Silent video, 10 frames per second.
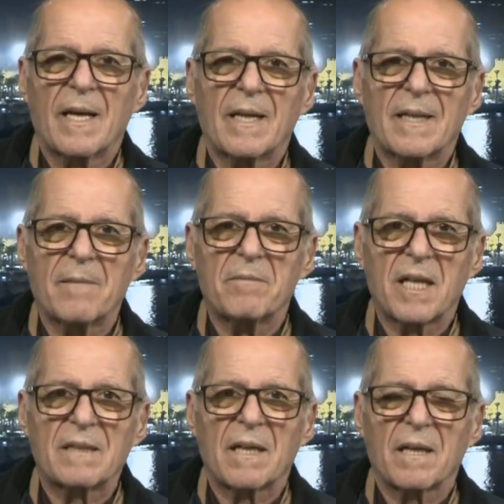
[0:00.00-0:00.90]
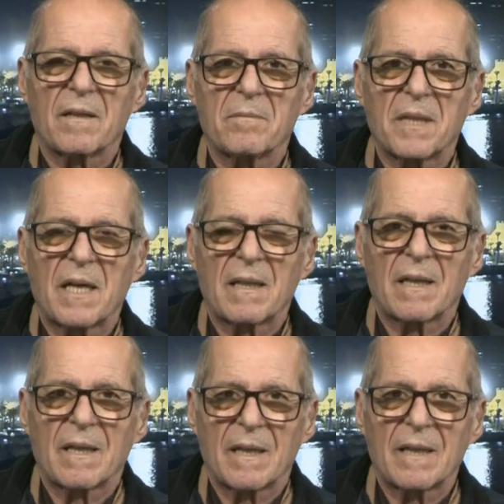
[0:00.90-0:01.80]
لم يتخذ من
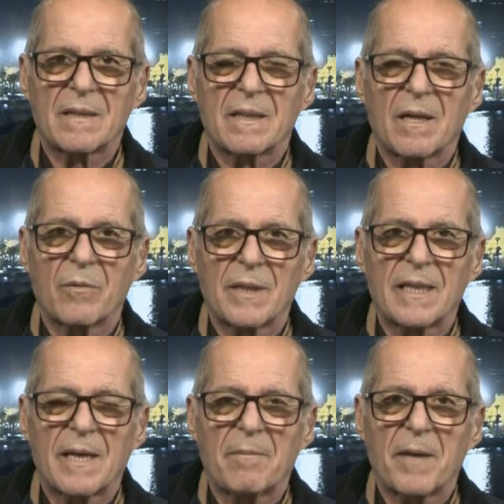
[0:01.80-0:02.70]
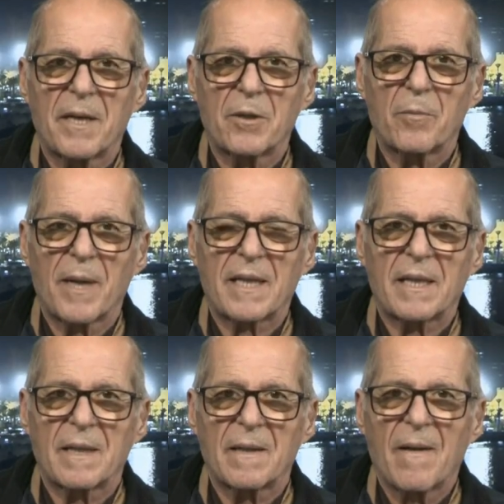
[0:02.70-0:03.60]
القرارات الدولية ما
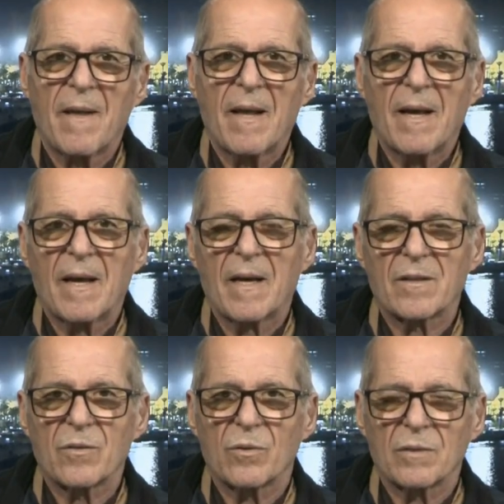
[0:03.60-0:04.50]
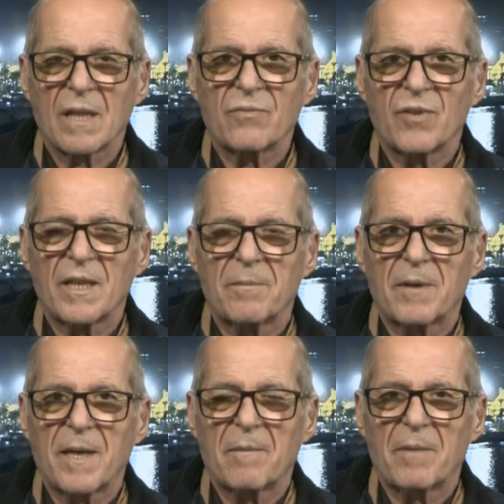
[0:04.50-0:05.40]
يمكن السلطات في
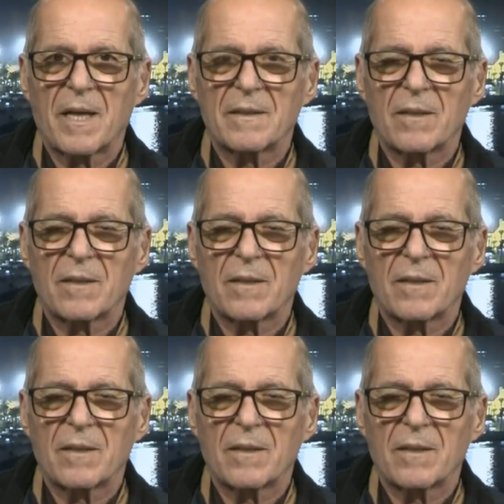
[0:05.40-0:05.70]
ليبيا بأن